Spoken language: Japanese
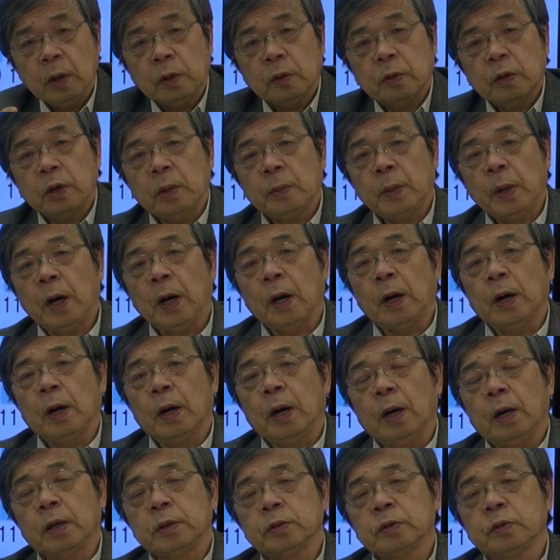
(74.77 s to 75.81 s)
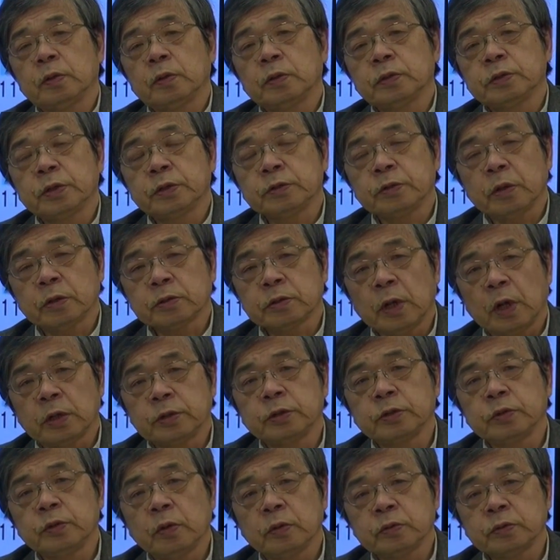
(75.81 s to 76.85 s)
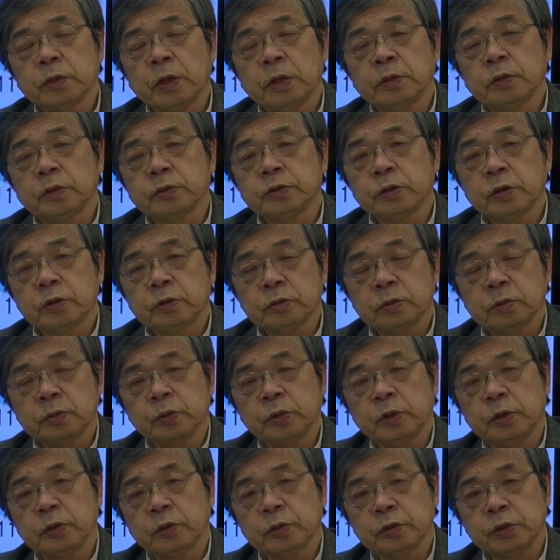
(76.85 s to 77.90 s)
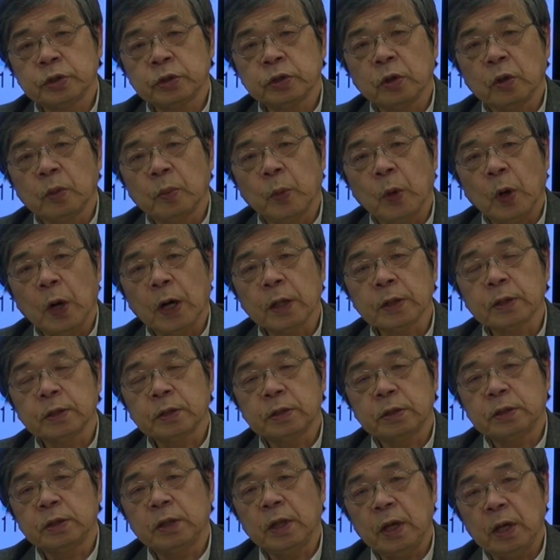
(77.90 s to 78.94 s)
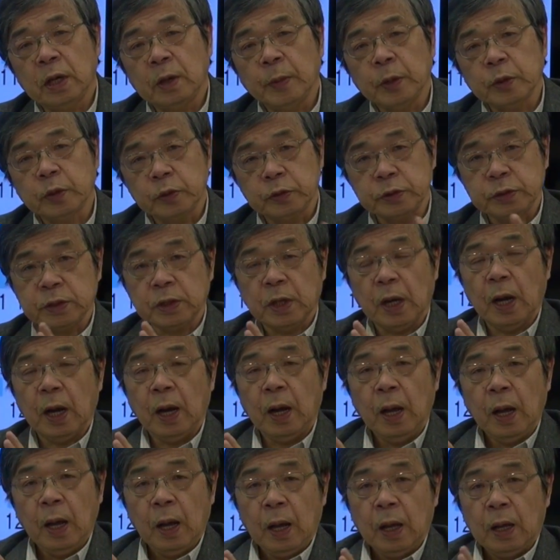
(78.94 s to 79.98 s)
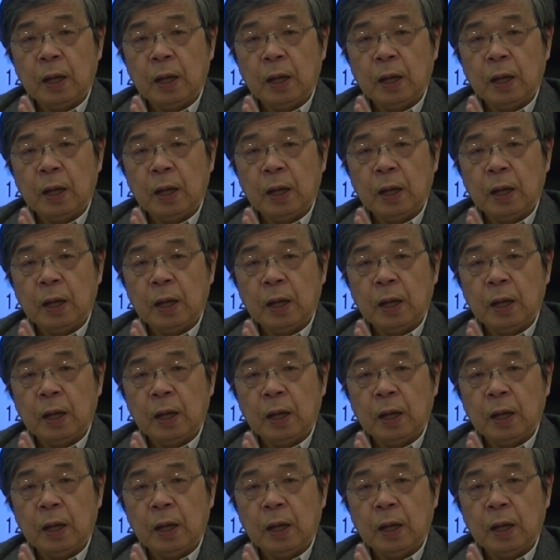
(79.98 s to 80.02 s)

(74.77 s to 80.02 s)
これはまあ、あのせんきゅうひゃくはちじゅうろくねんのチェルノブイリの事故もあって、まあ、ドイツが